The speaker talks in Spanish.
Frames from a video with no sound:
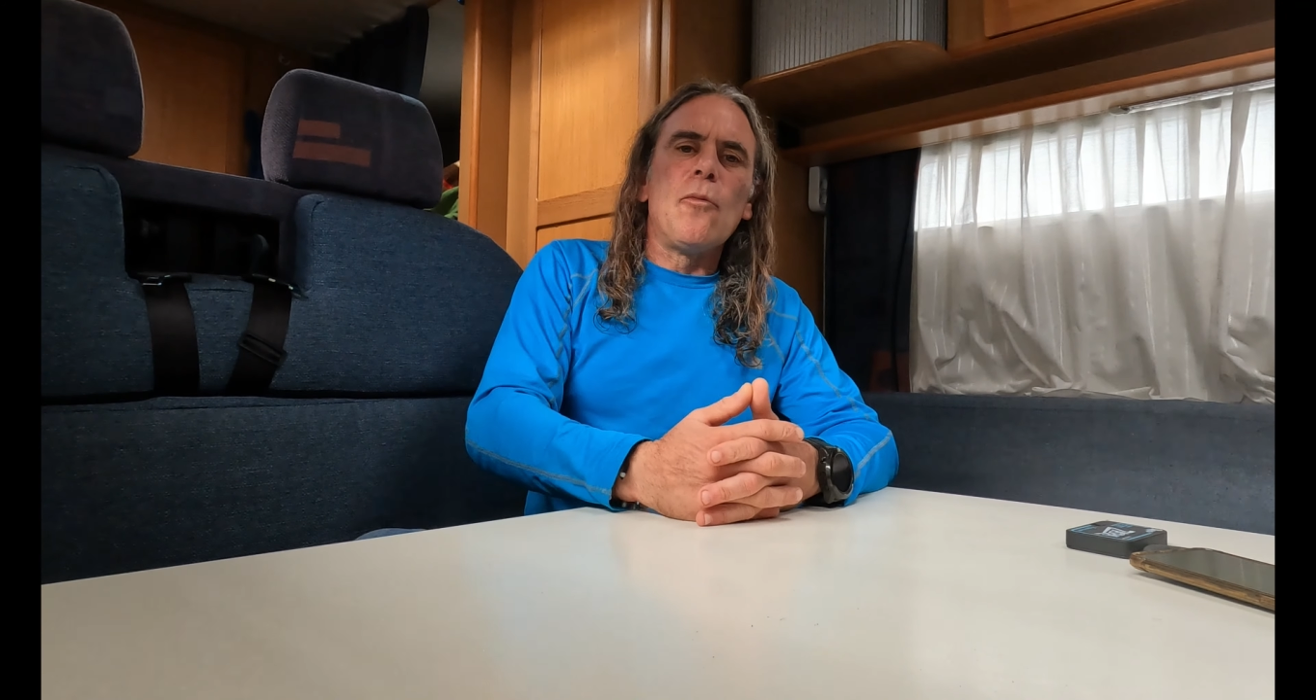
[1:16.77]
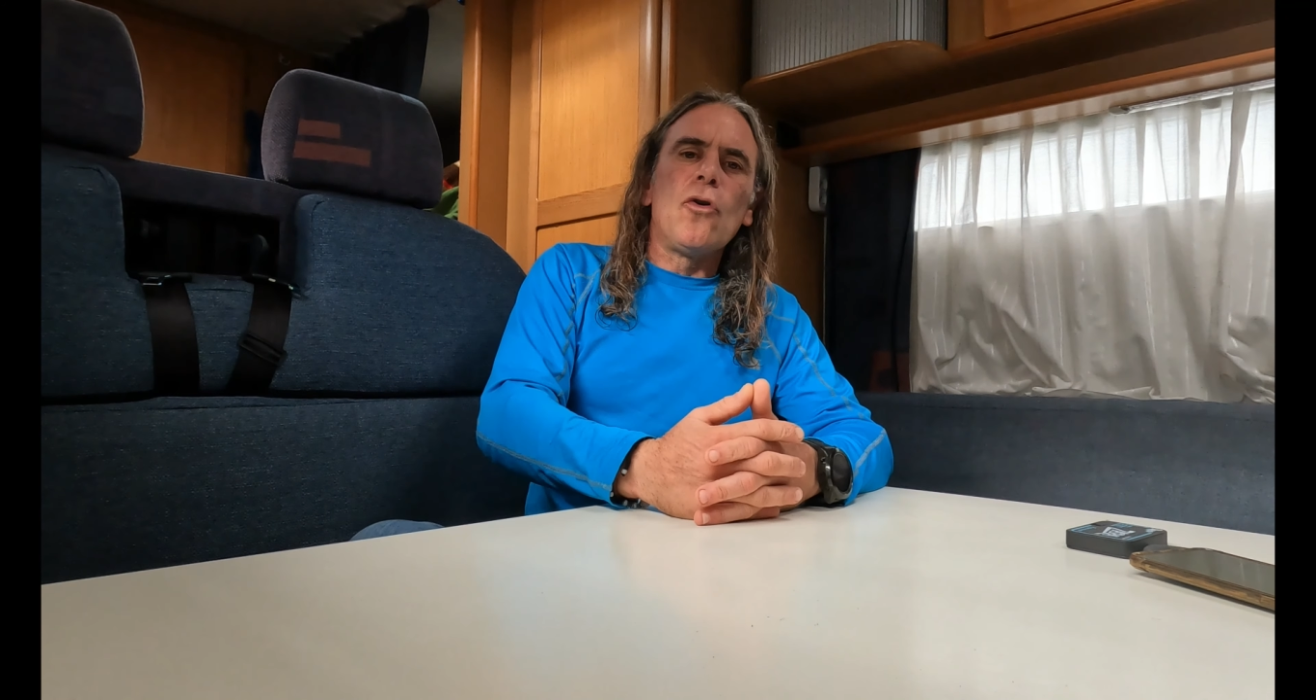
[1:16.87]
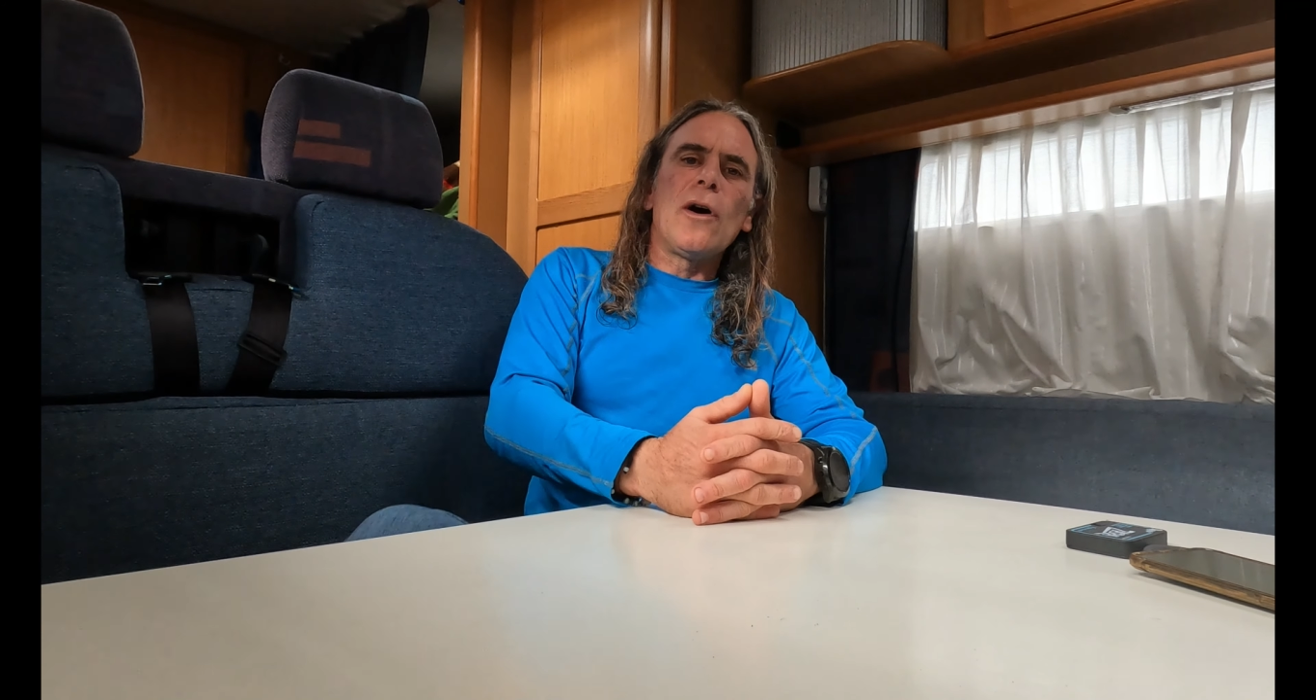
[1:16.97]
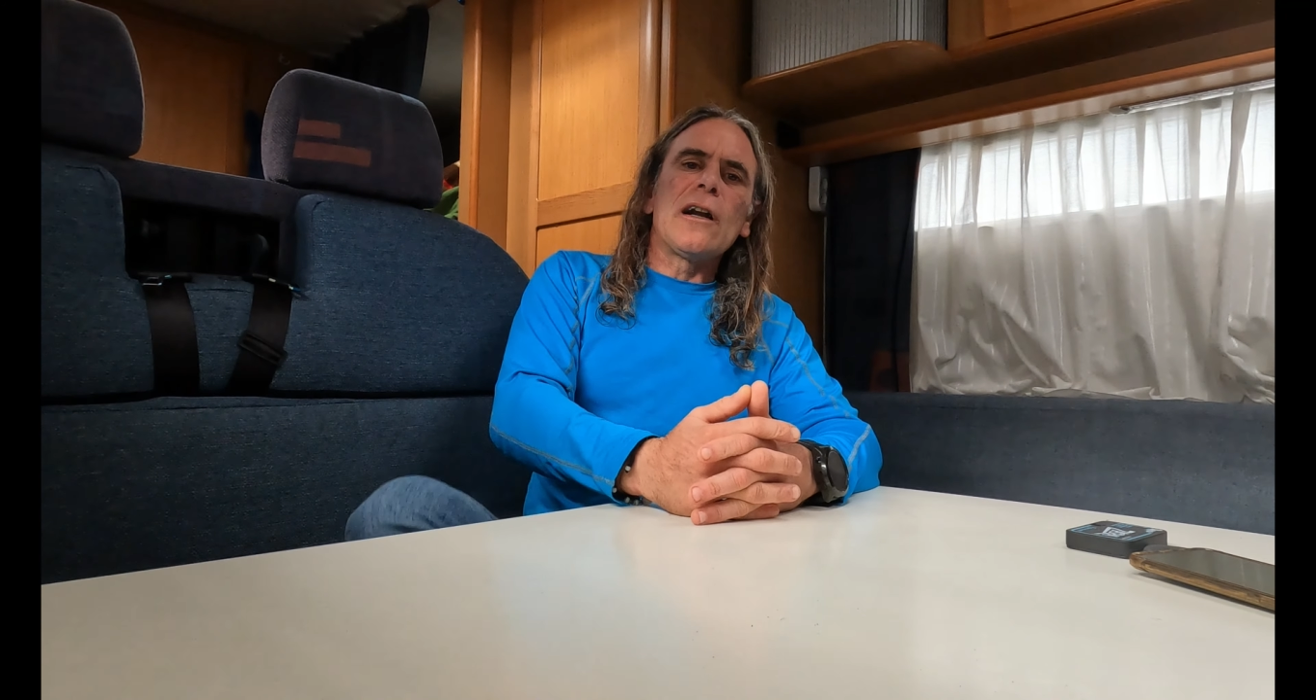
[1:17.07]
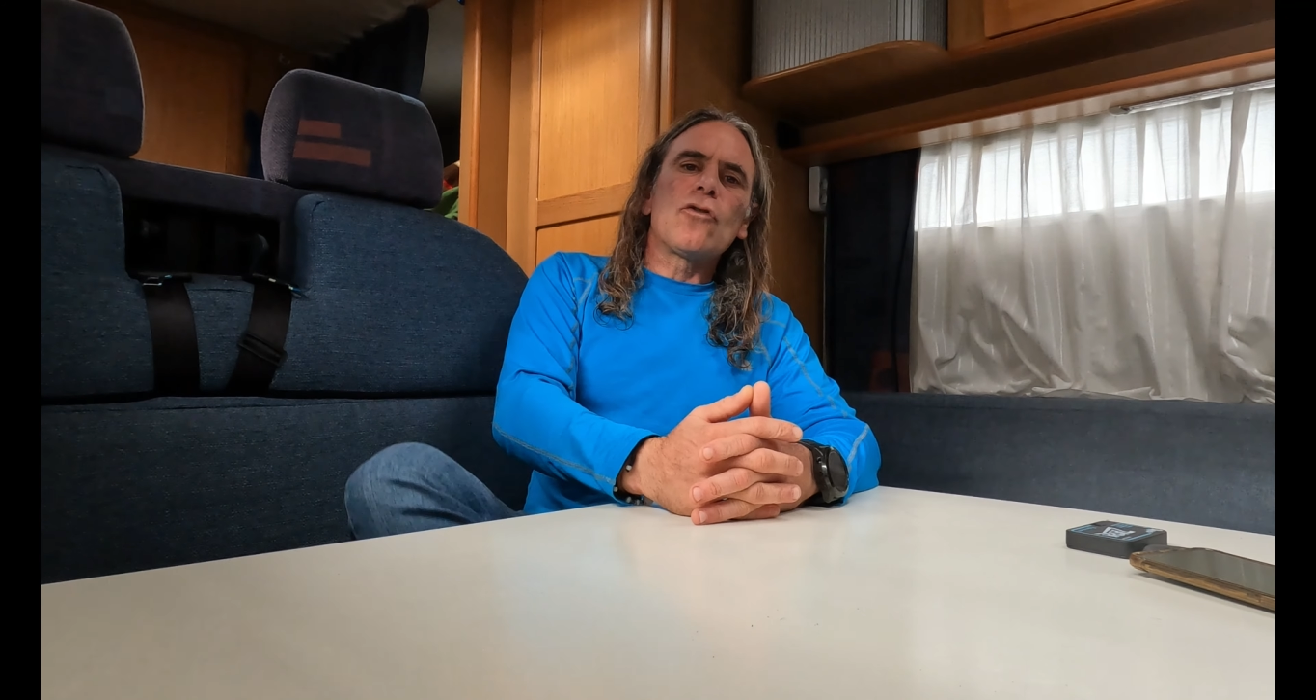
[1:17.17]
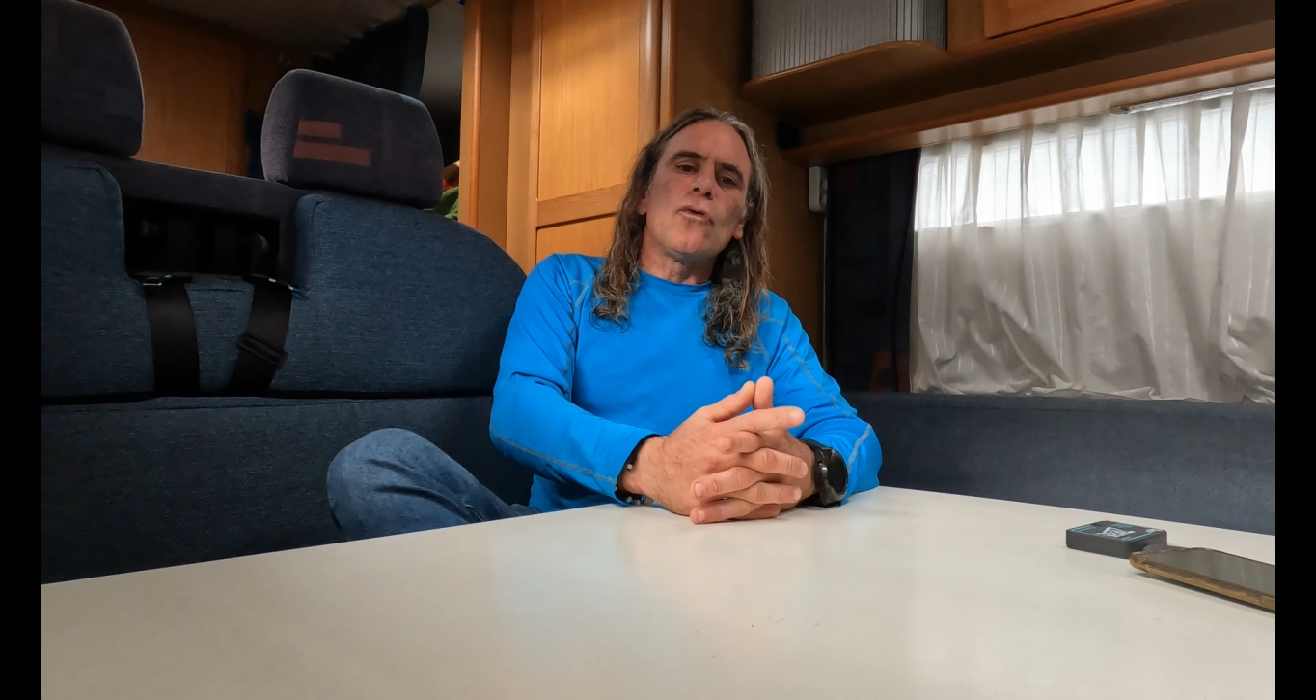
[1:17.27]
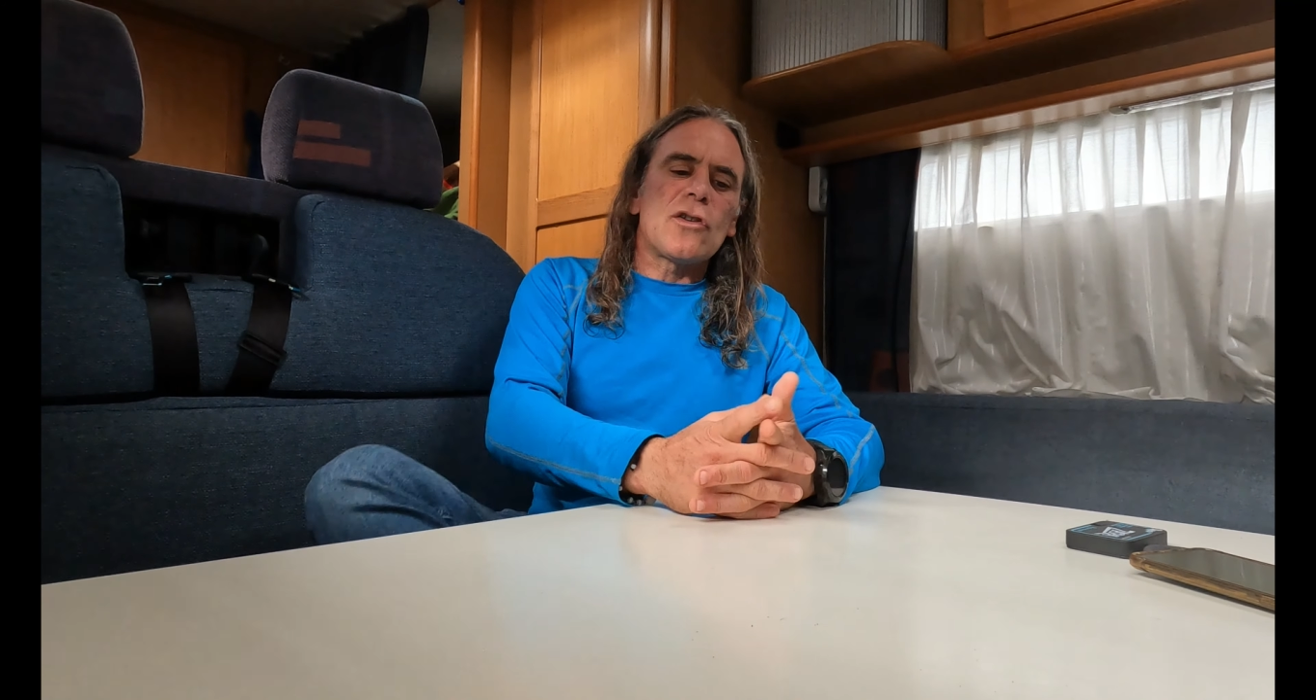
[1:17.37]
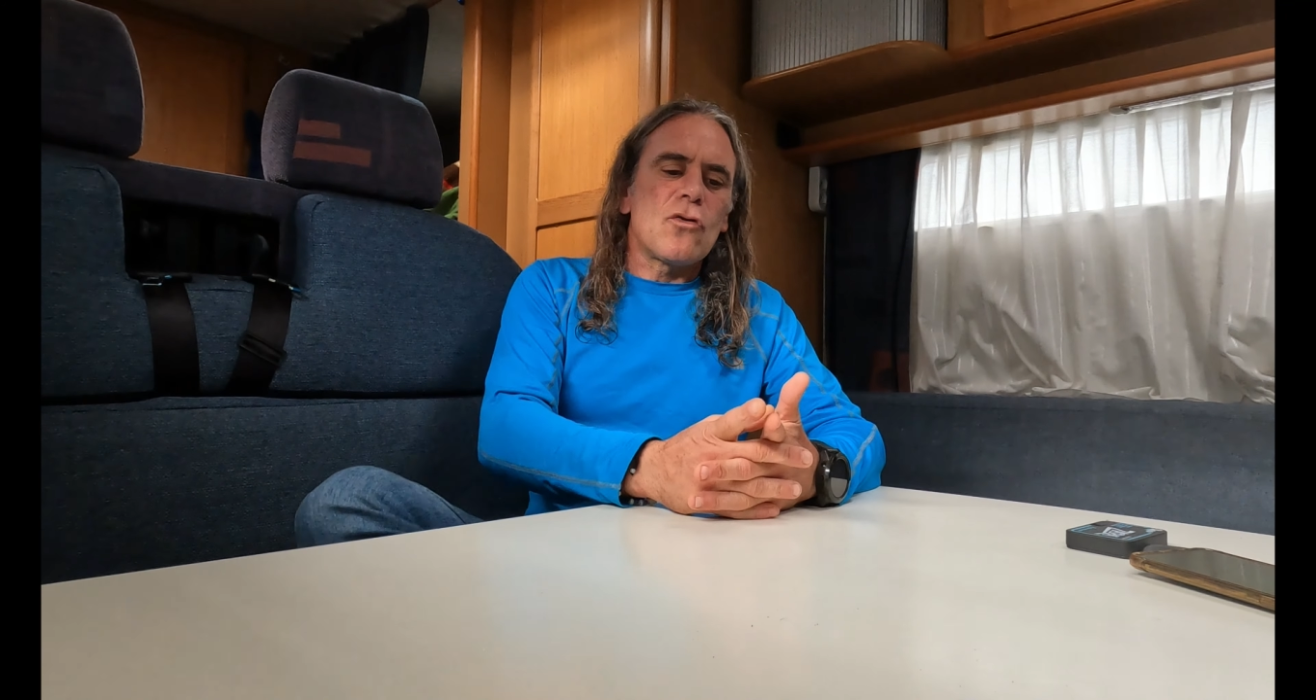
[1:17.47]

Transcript: homologar todo